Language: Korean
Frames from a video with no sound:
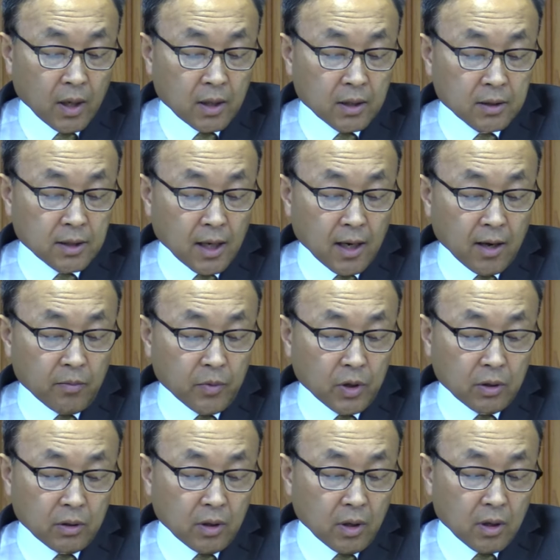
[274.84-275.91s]
이
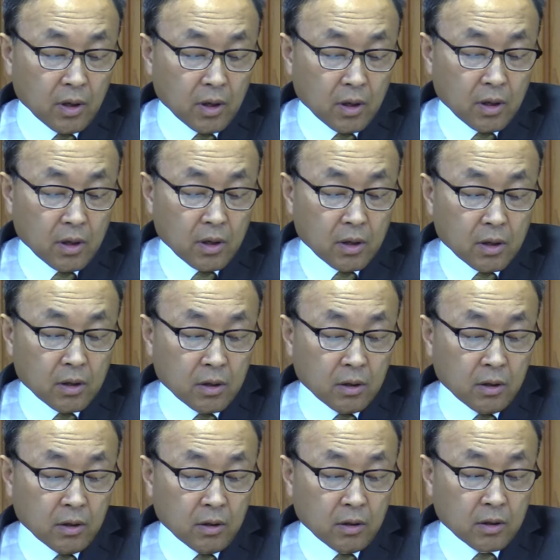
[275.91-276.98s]
사람은
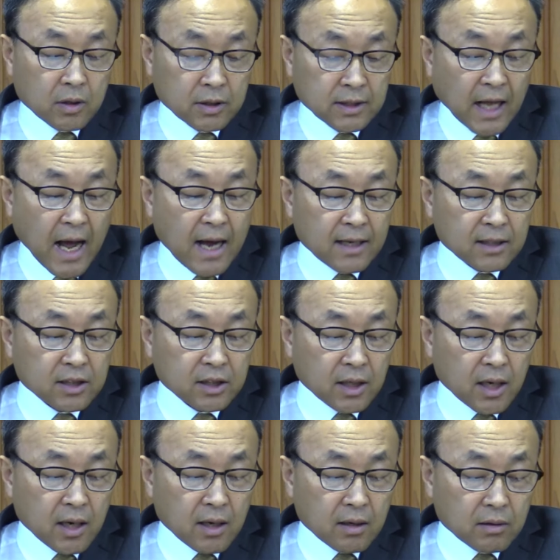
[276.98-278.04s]
그, 그
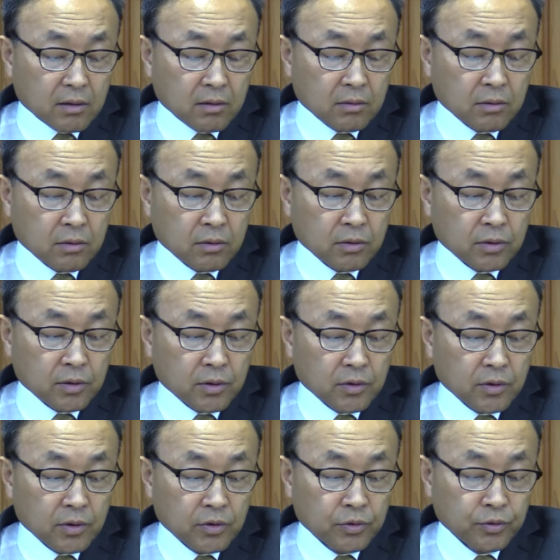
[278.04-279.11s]
당시에 그
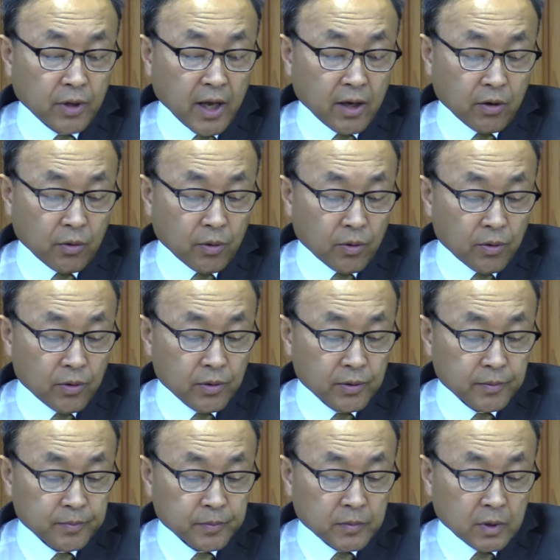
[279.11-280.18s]
유대교,
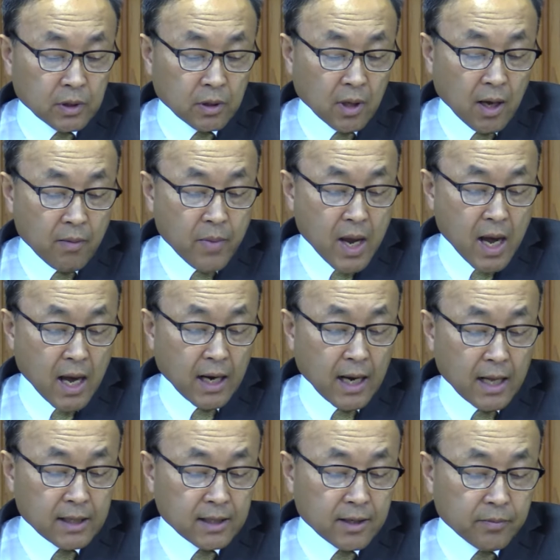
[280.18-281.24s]
그 다음에
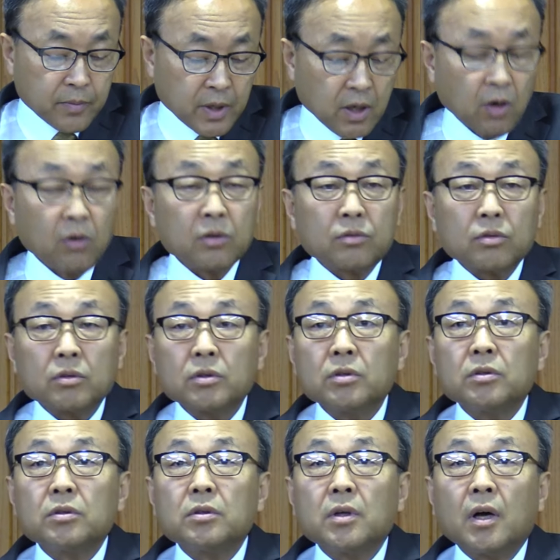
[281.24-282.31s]
하나님, 이런
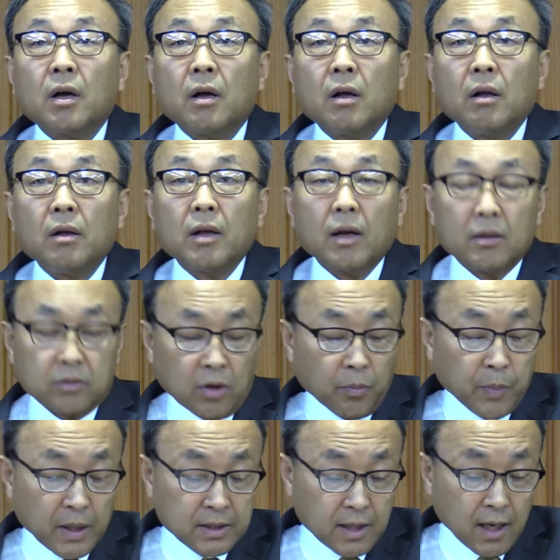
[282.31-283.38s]
것들을 아,
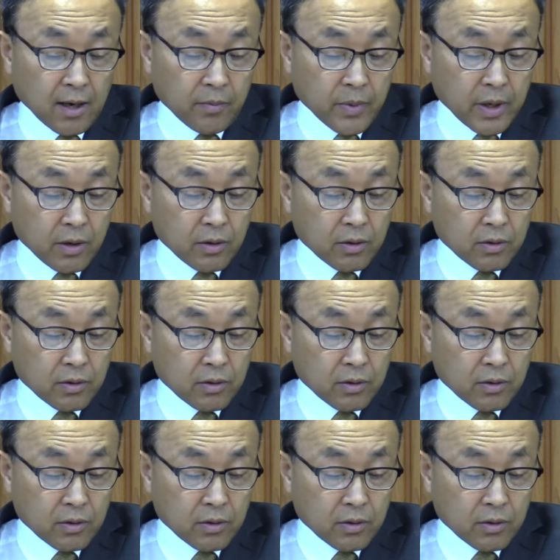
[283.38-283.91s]
접한 사람이에요.